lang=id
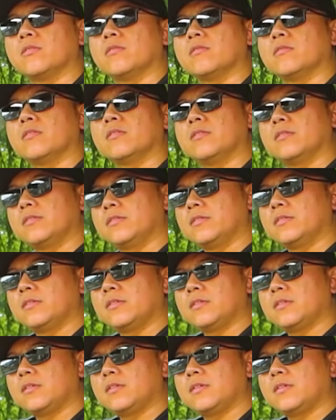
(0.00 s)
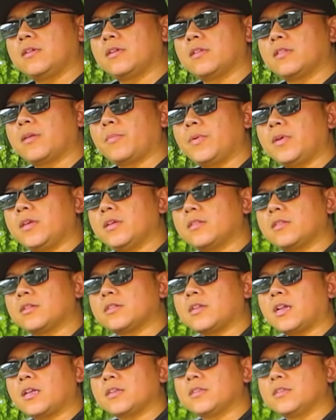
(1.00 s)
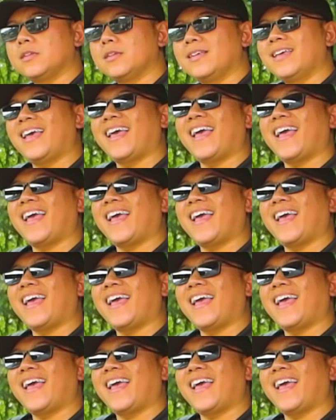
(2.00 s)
gitu ya tapi terserah sih